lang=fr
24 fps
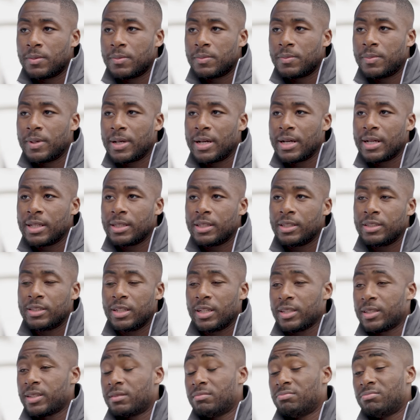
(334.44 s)
bah, déjà,
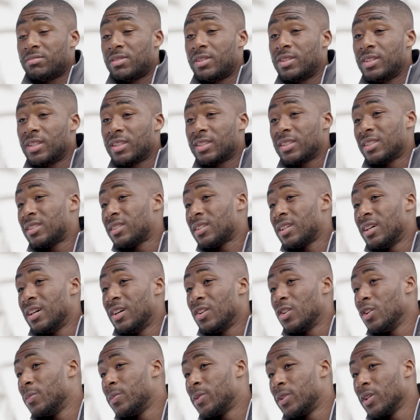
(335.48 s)
déjà, ça sera un
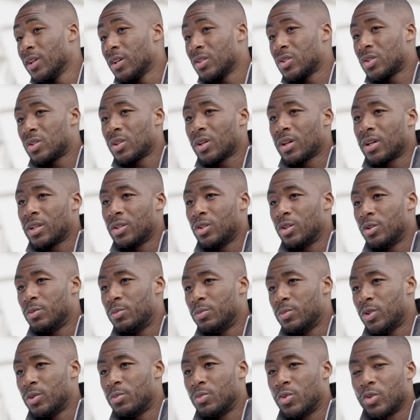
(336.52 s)
club qui restera dans,
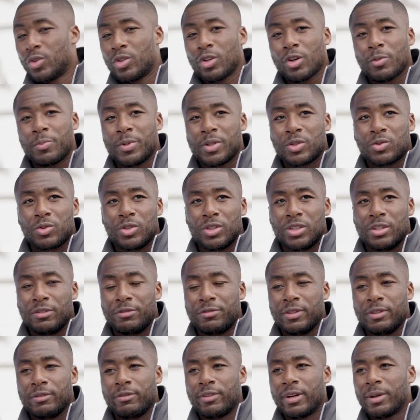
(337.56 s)
mon cœur parce que j'ai
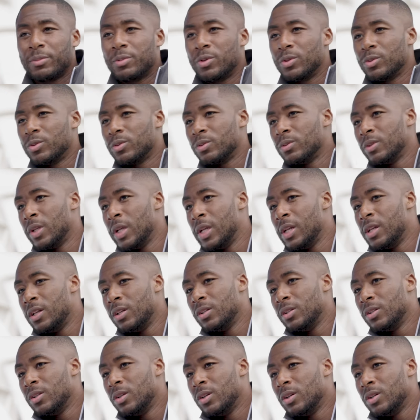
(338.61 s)
fait vraiment
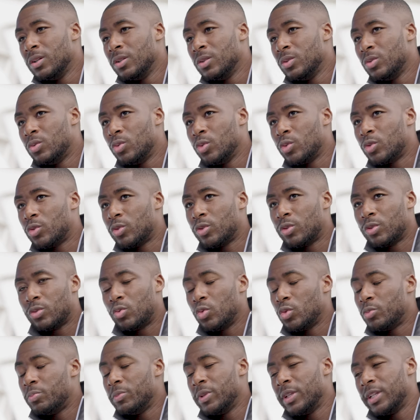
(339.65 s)

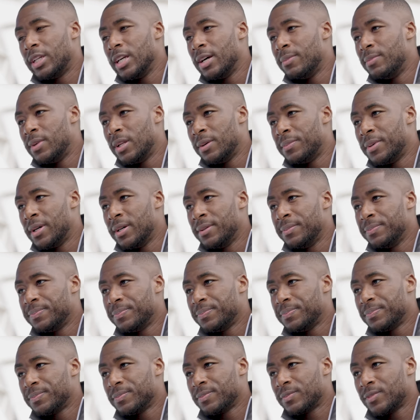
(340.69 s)
toutes mes gammes là-bas.
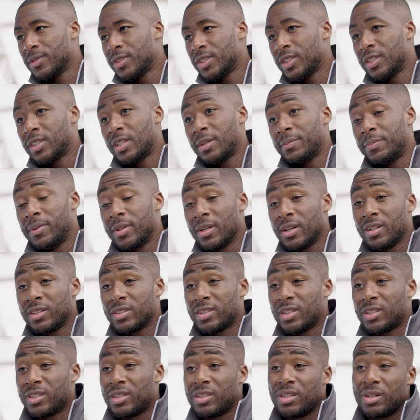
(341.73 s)
J'étais bien,
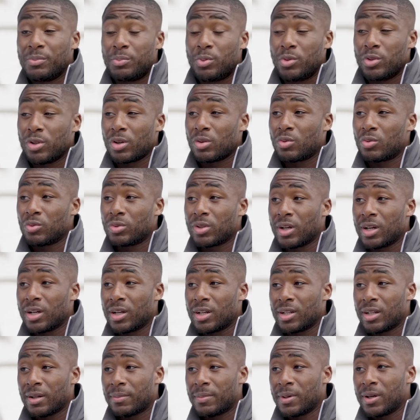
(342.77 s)
j'ai signé plusieurs
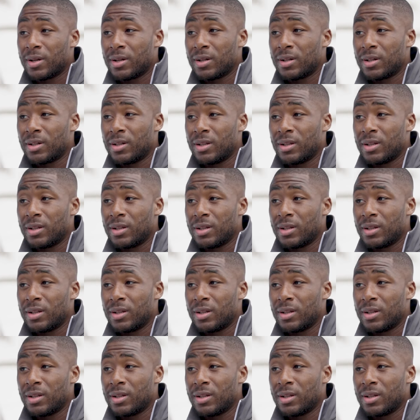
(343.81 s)
contrats là-bas.